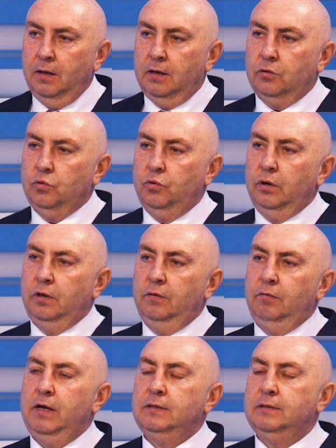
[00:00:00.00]
который
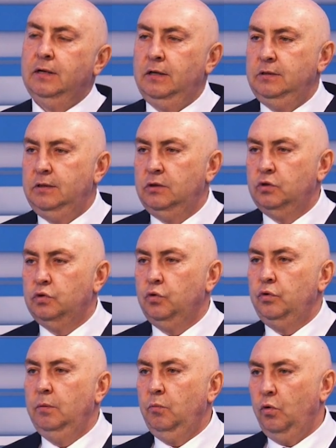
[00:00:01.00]
является
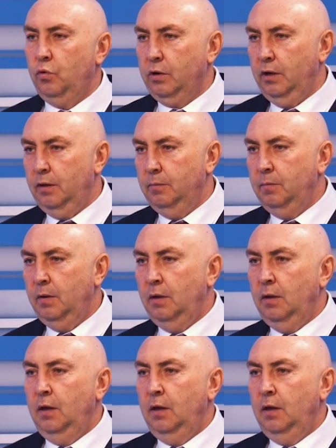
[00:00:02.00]
конституционным органом,